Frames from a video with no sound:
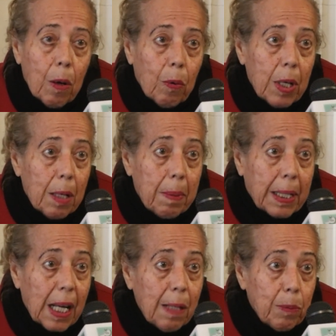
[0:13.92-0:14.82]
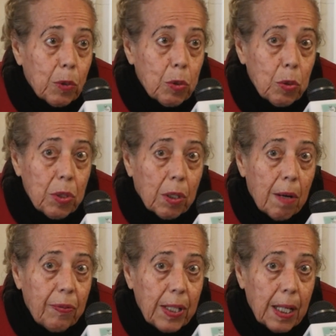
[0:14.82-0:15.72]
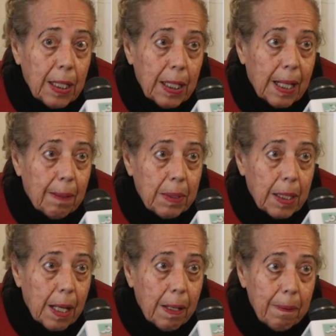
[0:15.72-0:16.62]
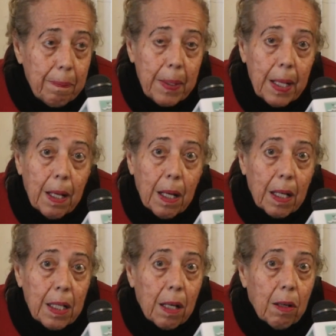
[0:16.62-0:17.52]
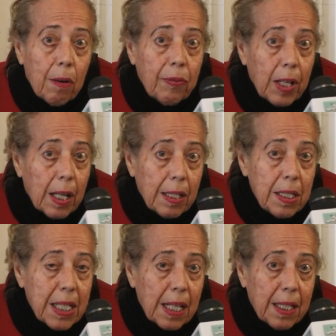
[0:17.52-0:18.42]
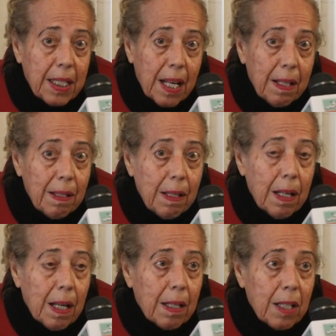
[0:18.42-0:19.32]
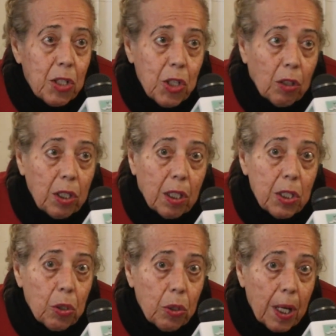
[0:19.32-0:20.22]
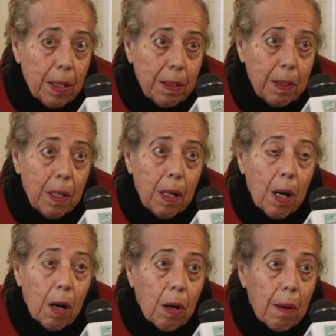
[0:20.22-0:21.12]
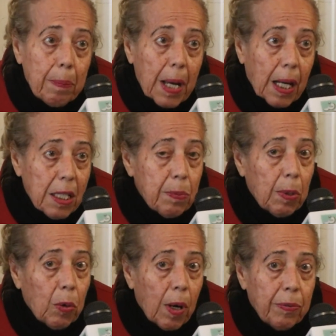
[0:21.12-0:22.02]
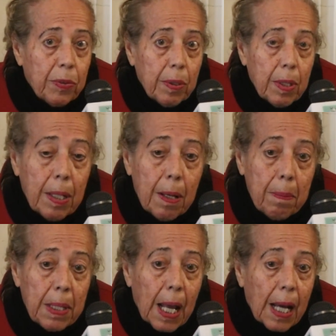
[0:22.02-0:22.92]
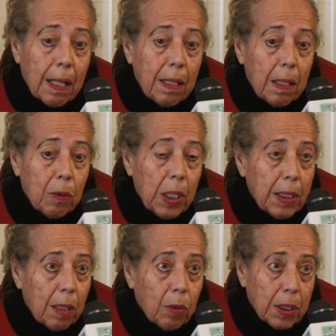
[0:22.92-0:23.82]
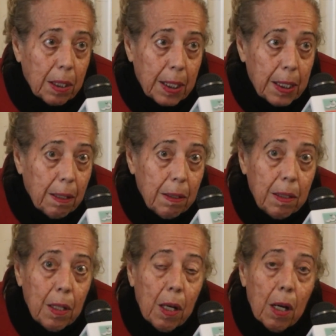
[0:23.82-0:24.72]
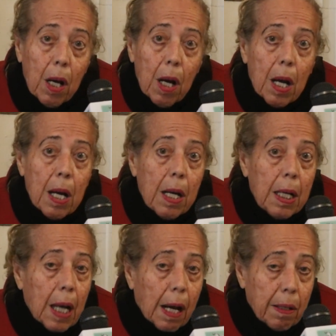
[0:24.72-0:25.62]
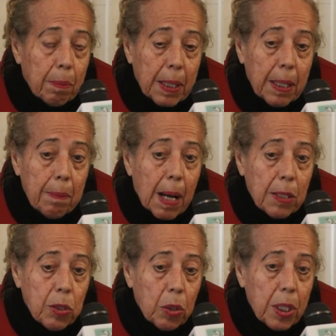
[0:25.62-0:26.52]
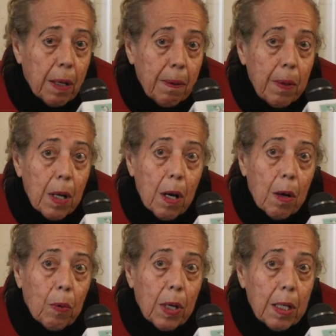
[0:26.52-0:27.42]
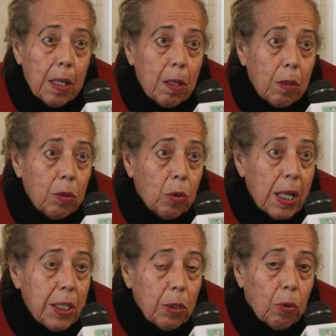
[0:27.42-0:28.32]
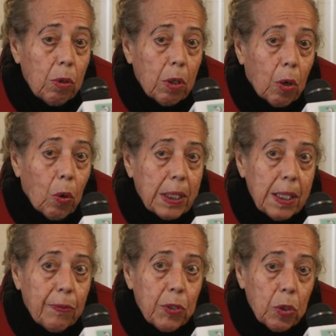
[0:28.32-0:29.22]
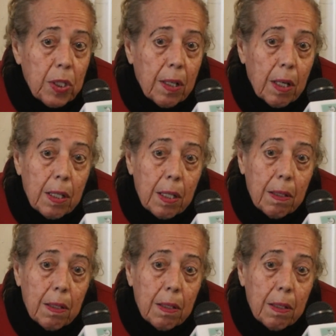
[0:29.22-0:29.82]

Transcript: وبتكلم بخصوص القافلة اللي احنا عاملينها هي قافلة إنسانية للشقيقة سوريا قام بها حزب الوفد من أجل الوحدة الوطنية العربية مع سوريا ونواسي كل إخواتنا في سوريا